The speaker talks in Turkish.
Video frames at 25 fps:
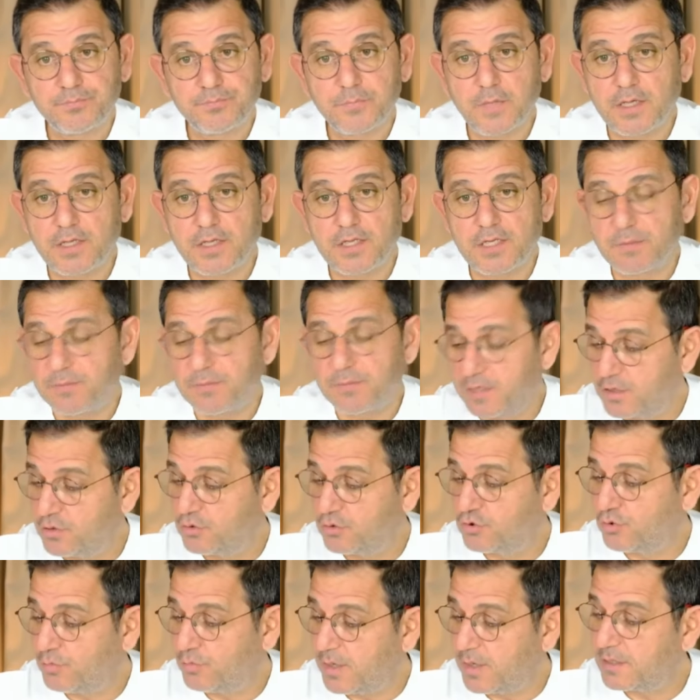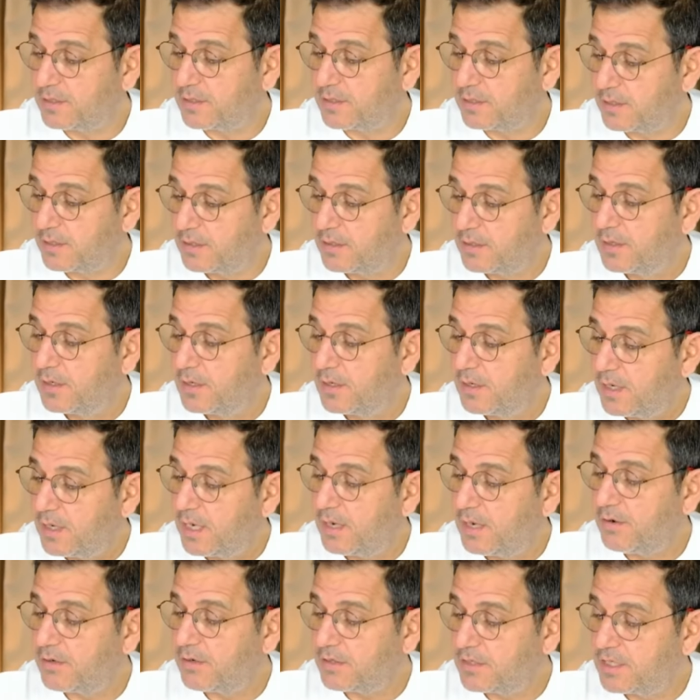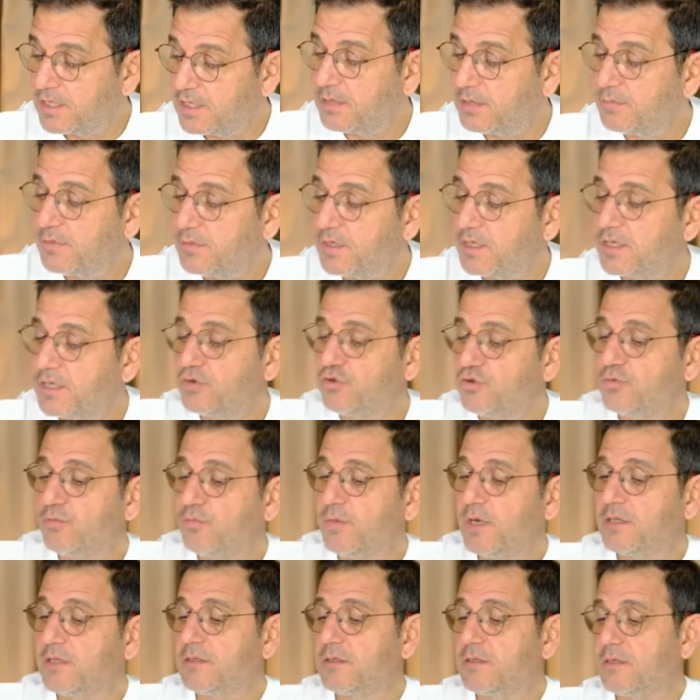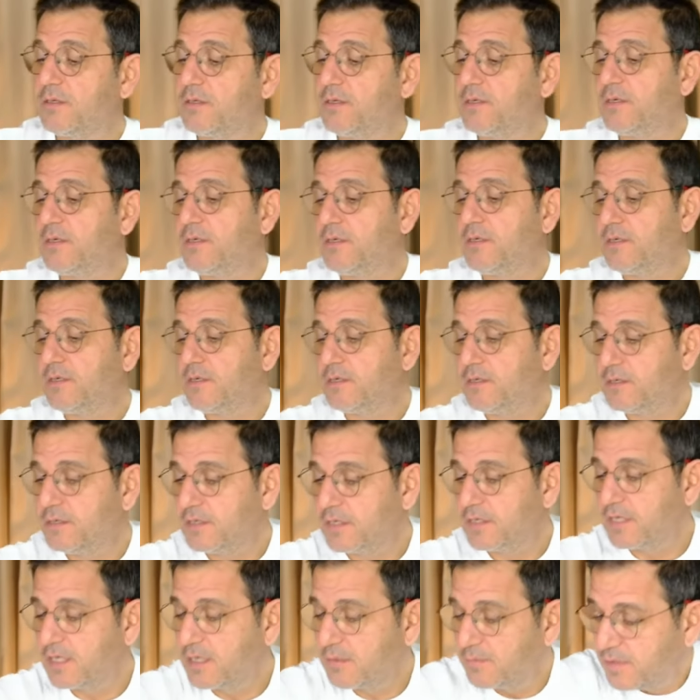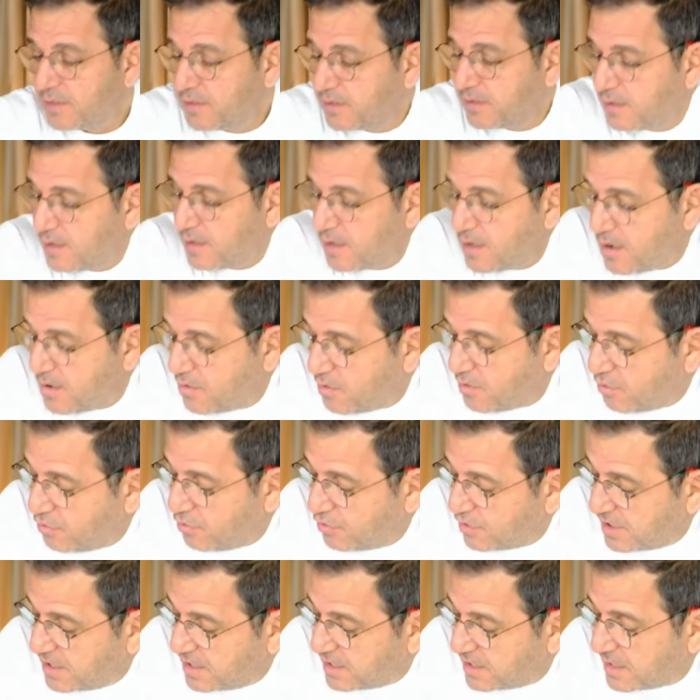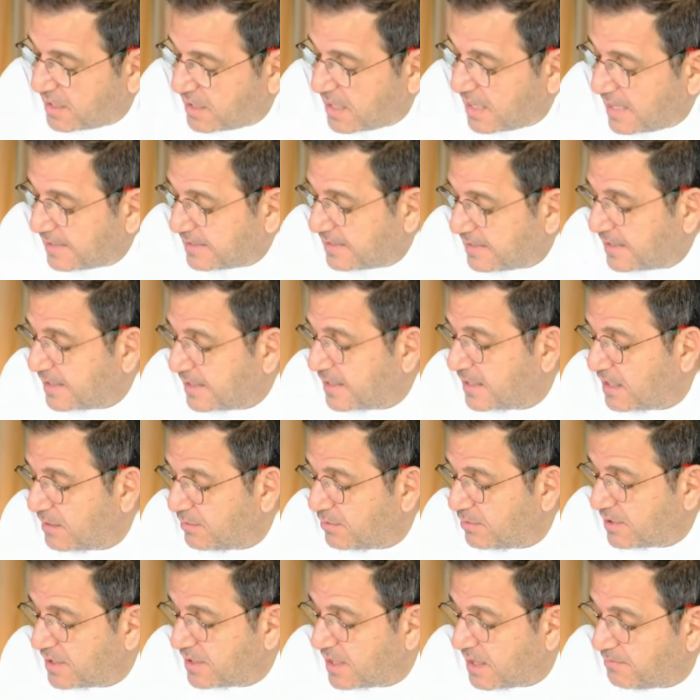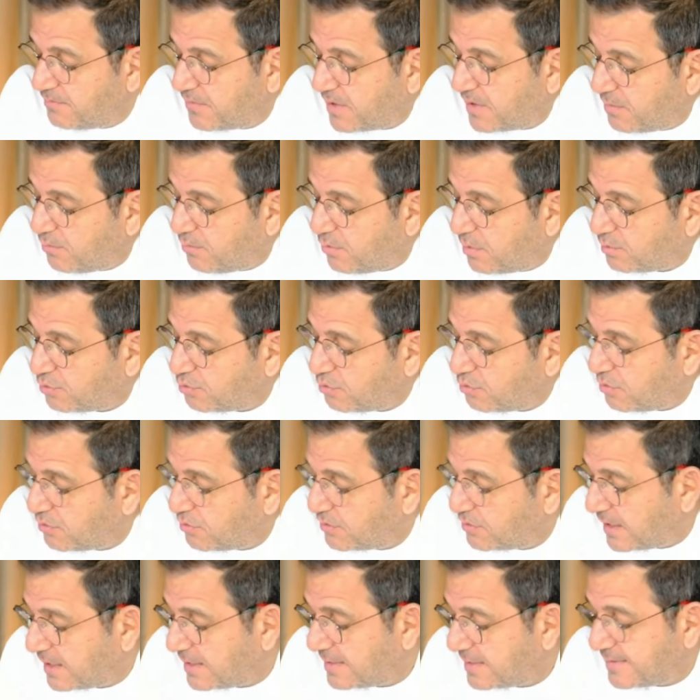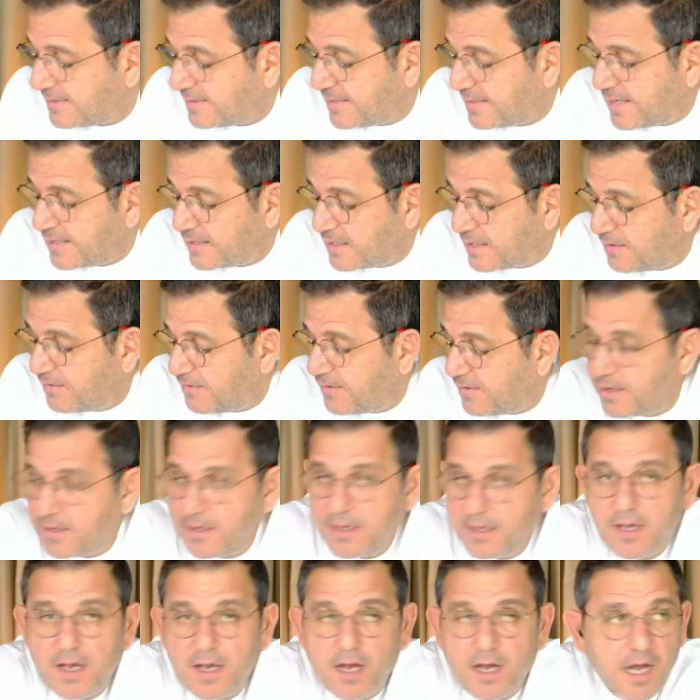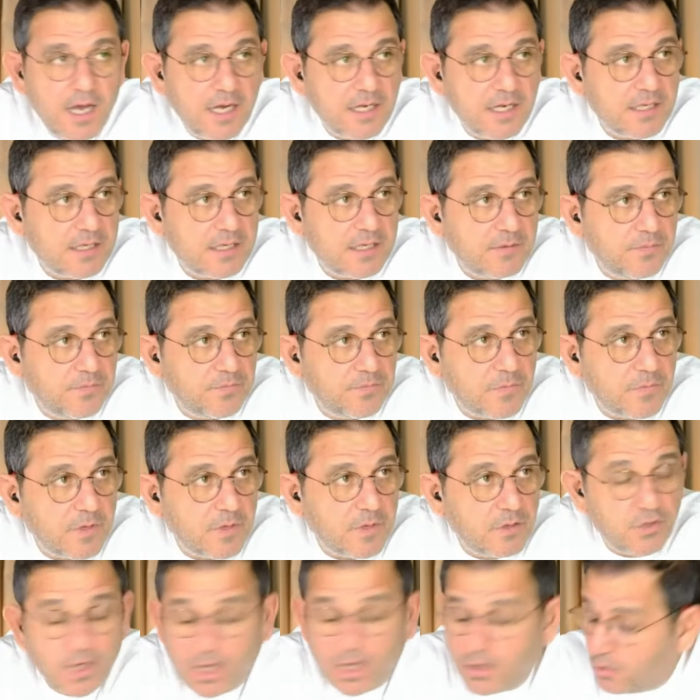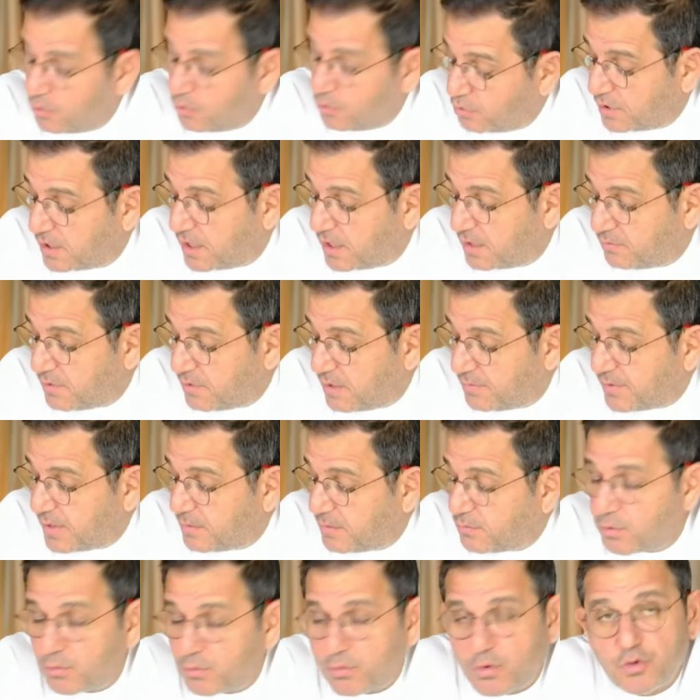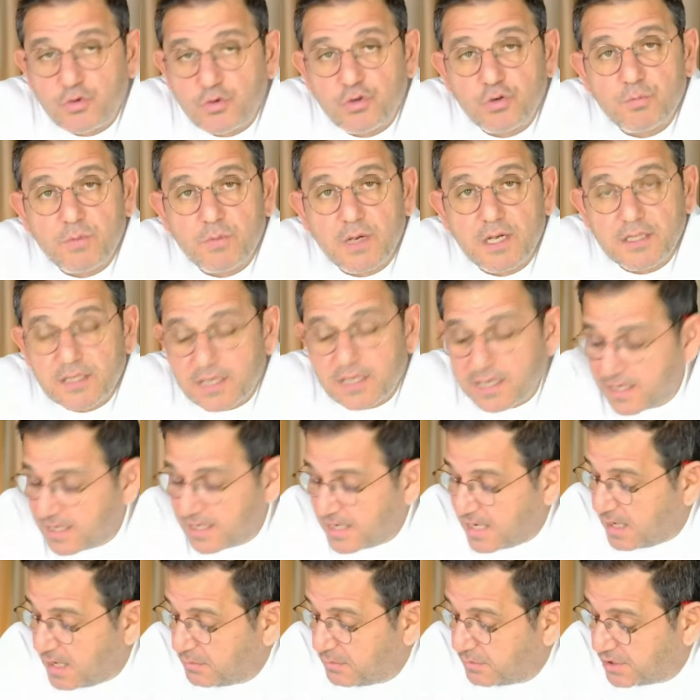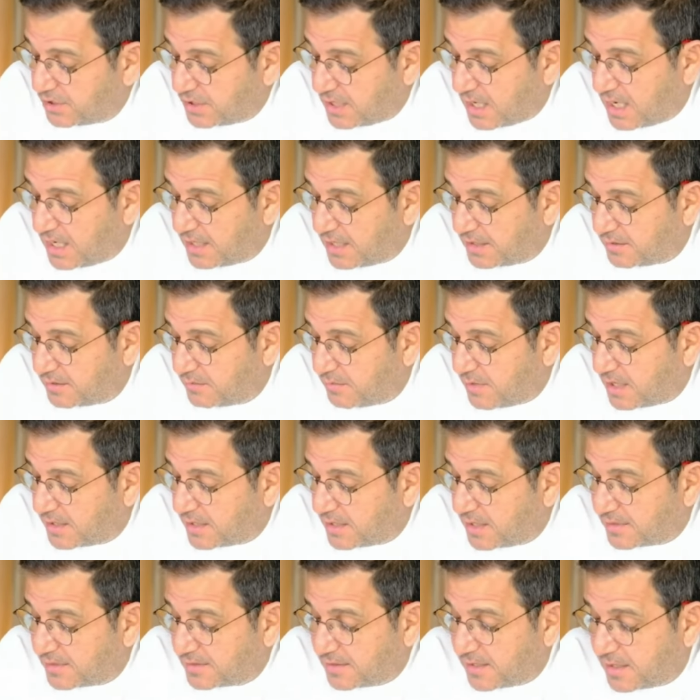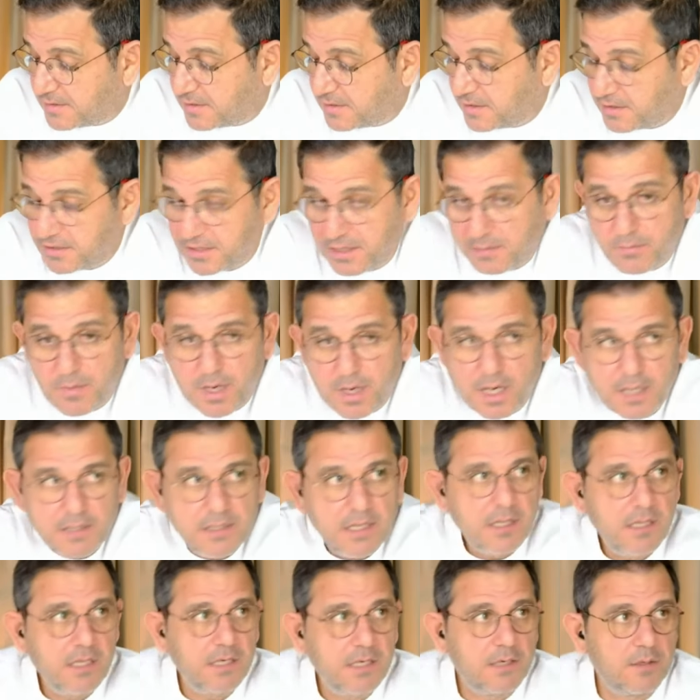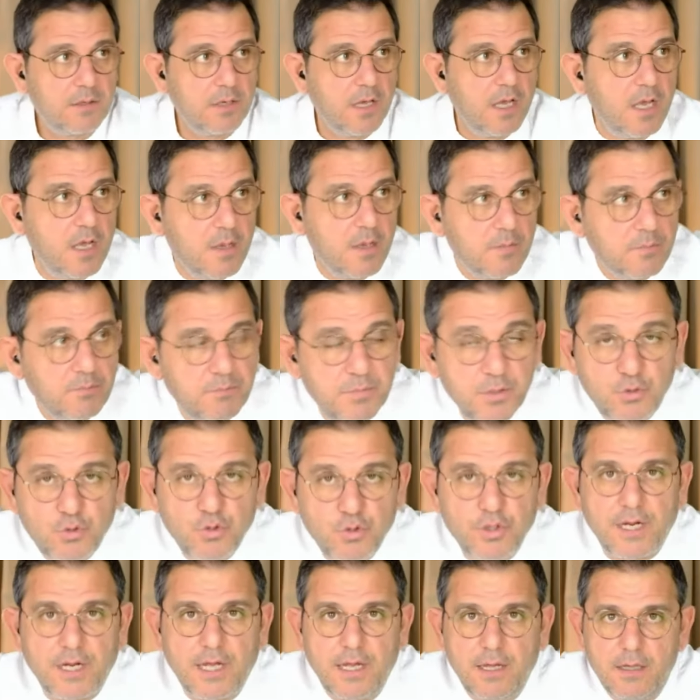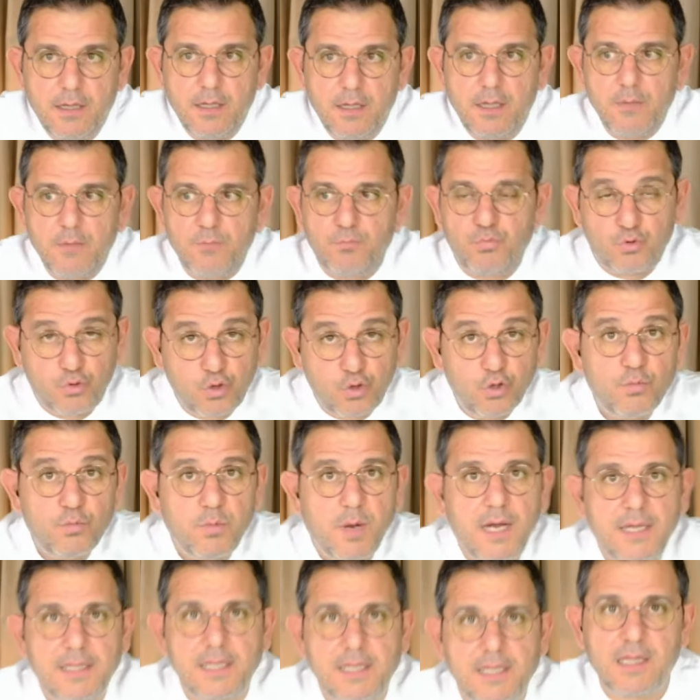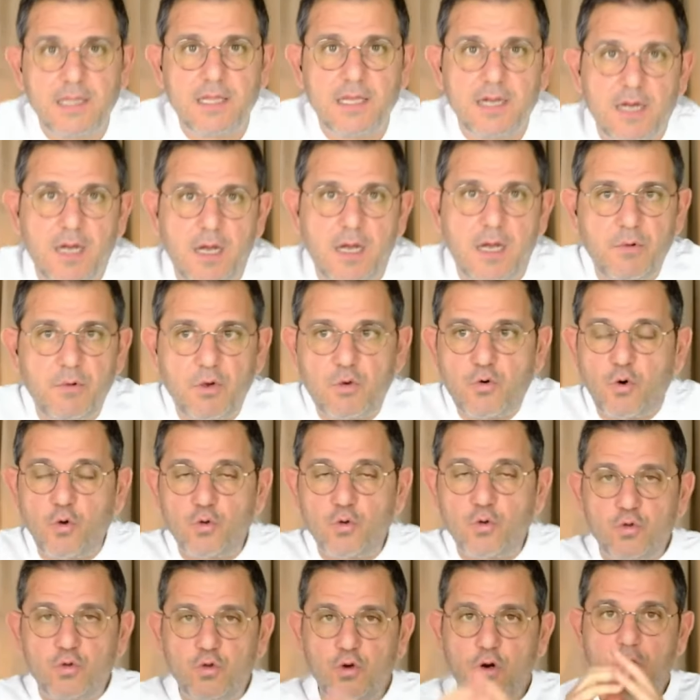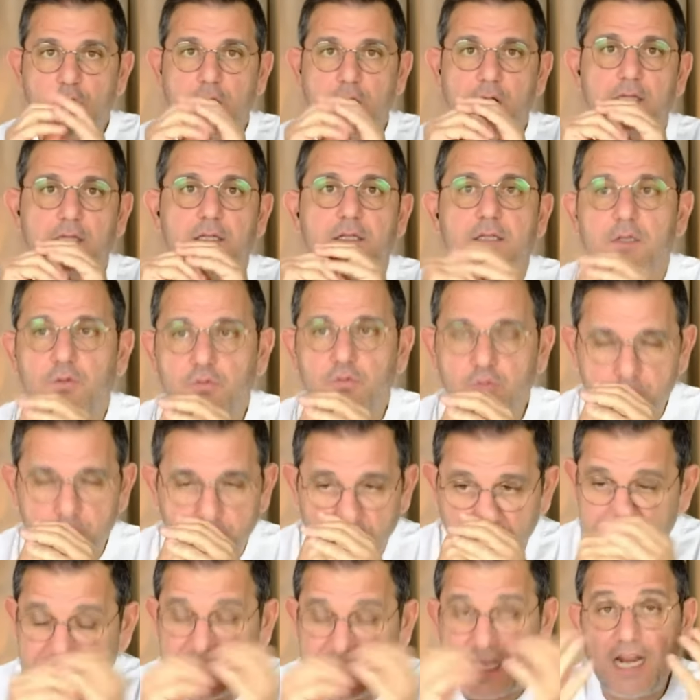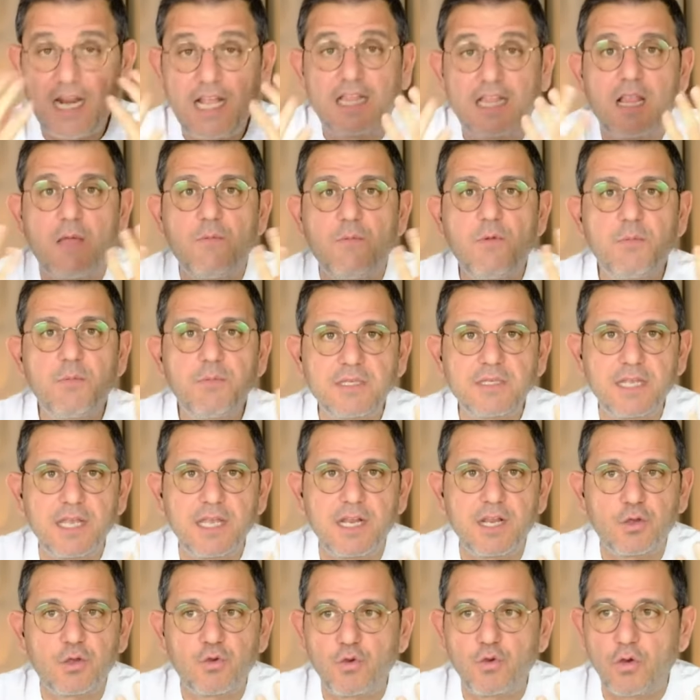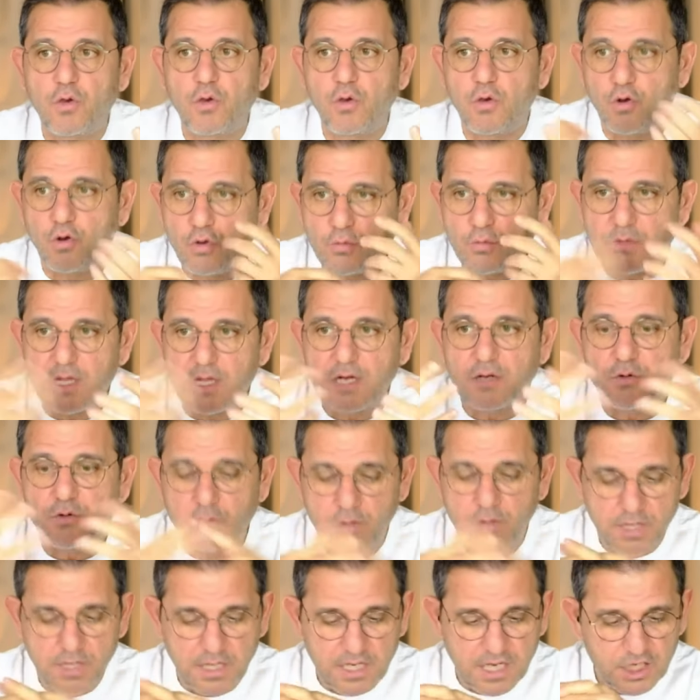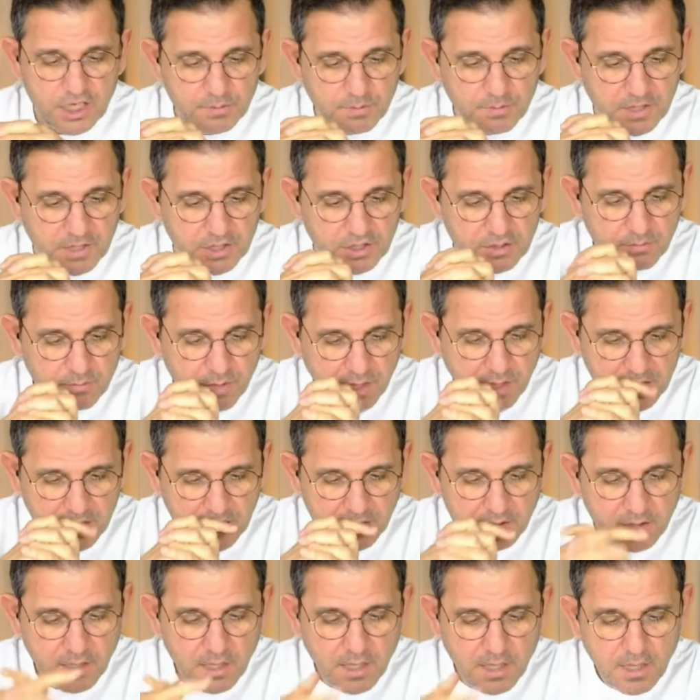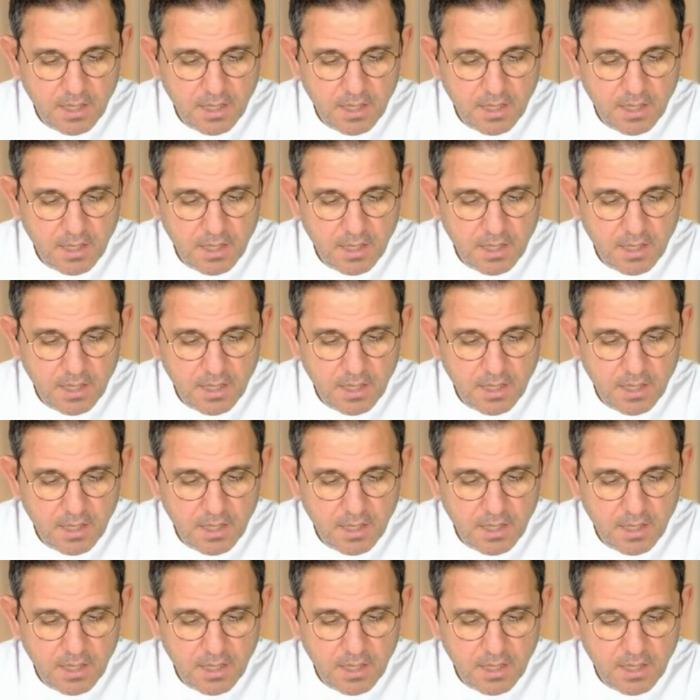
22 Şubat Evet 22 Şubat e, 2017'lerde yine bir deprem olmuş 18'lerde ve aynı şey özür dilerim depremle göçük meydana gelmiş. Aynı maden sahası. İşte madenleri bir süre bütün madenleri ama kontrol altında tutmamız, denetlememiz gerekiyor ölümlerin önüne geçmek için. Bakın